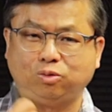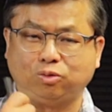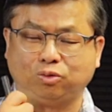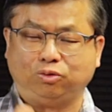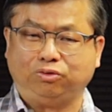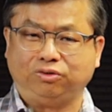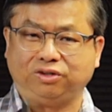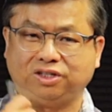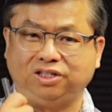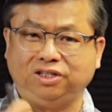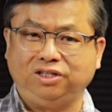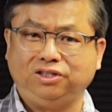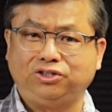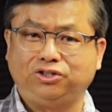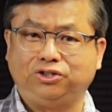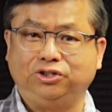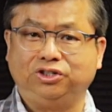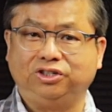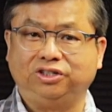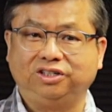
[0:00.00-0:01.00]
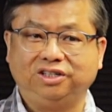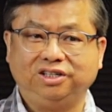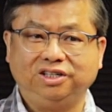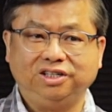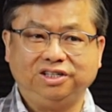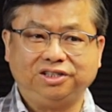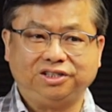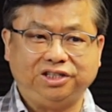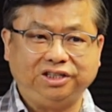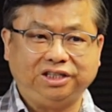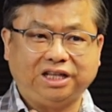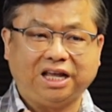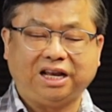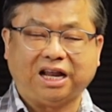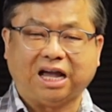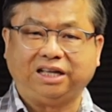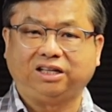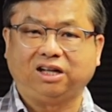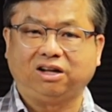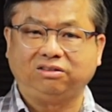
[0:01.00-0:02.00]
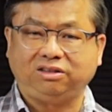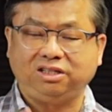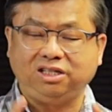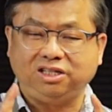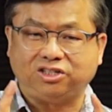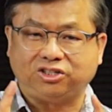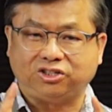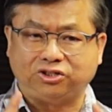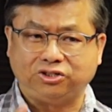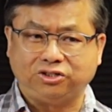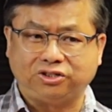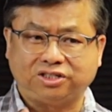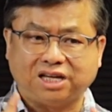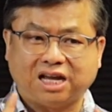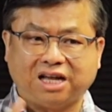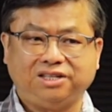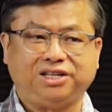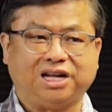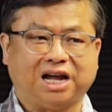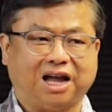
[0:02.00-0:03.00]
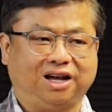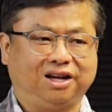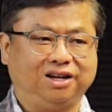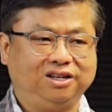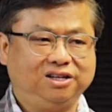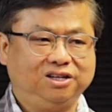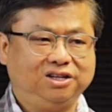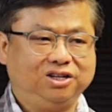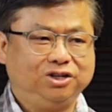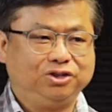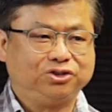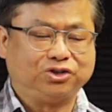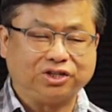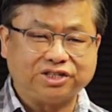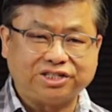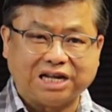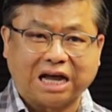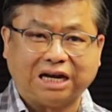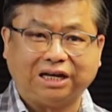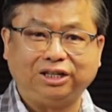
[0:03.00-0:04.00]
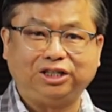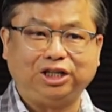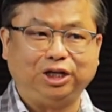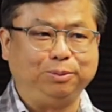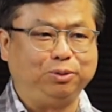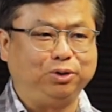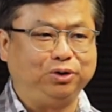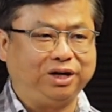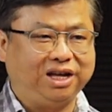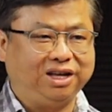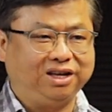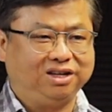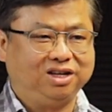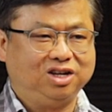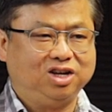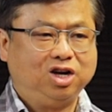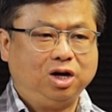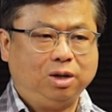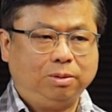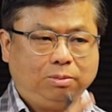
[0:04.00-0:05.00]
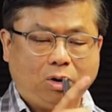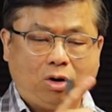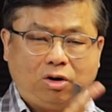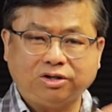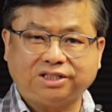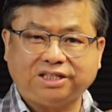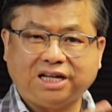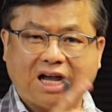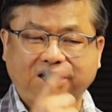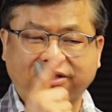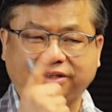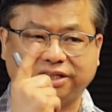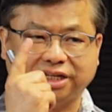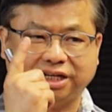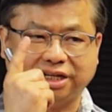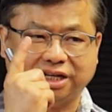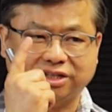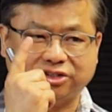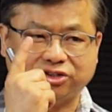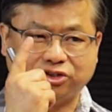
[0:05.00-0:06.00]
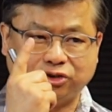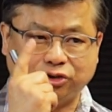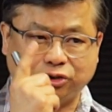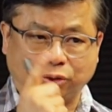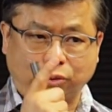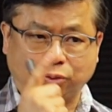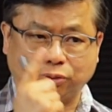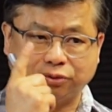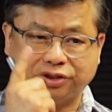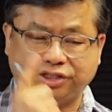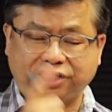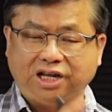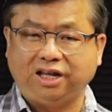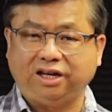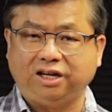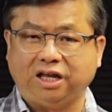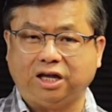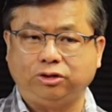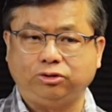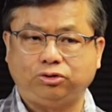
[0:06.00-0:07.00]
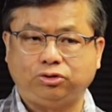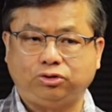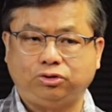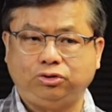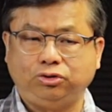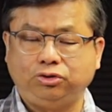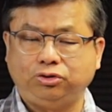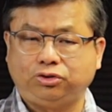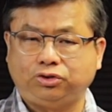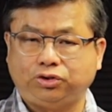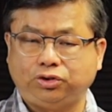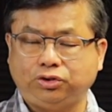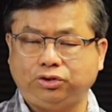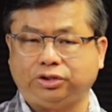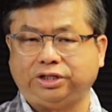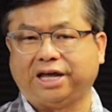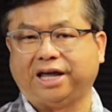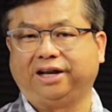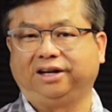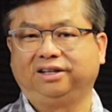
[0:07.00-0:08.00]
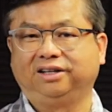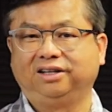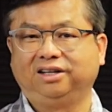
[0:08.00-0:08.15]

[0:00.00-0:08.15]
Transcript: 古新知。今天来到第十三讲，所讲的题目呢，摩萨的九千年聚居点。